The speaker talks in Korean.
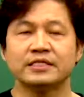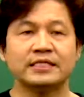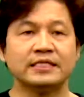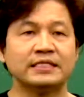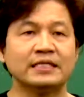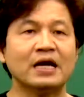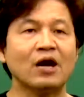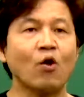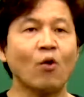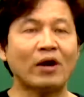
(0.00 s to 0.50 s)

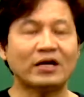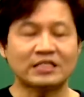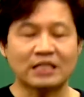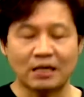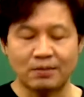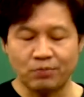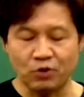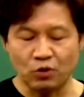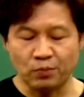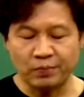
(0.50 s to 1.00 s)
시장
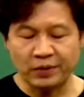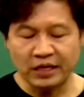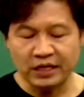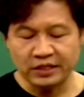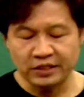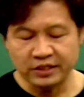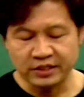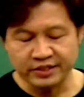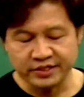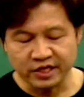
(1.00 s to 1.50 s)
화살표
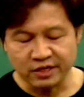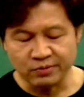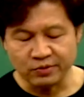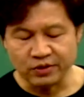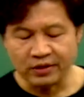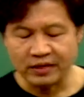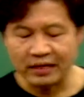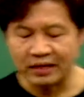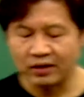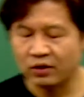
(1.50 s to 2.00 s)
페이지를
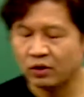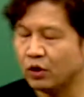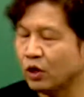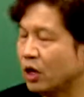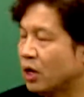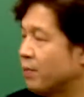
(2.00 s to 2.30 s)
적어볼까요?